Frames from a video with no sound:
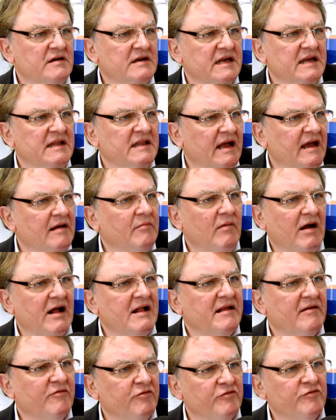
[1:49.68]
Kinder im
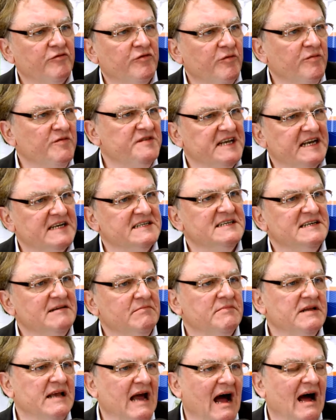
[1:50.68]
Alter von fünf, sechs,
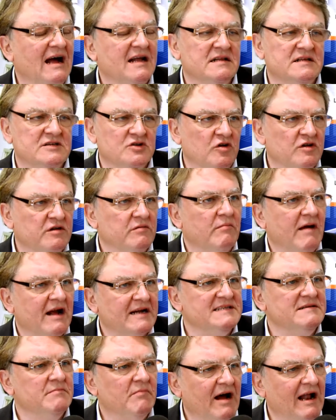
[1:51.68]
sieben Jahren sollten
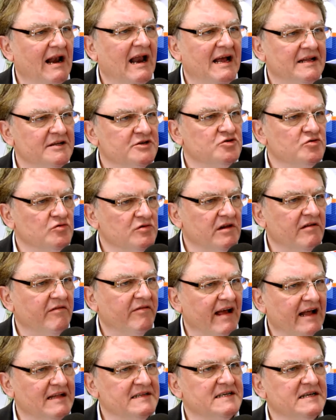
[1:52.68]
maximal eine Stunde
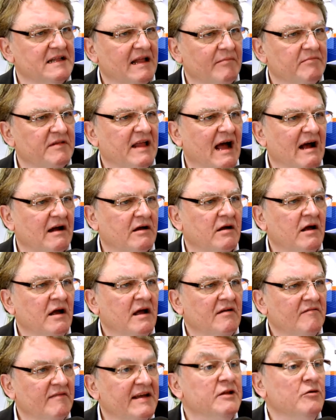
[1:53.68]
Fernsehen am Tag,
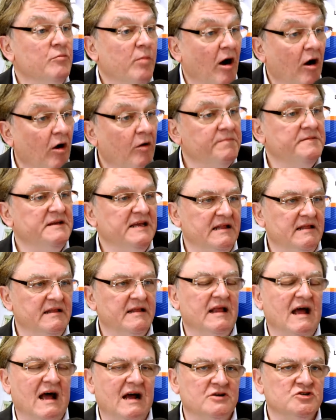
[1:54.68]
wenn überhaupt
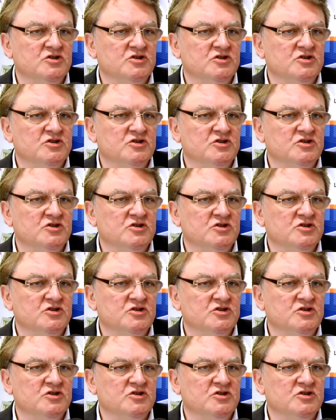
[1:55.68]
jeden Tag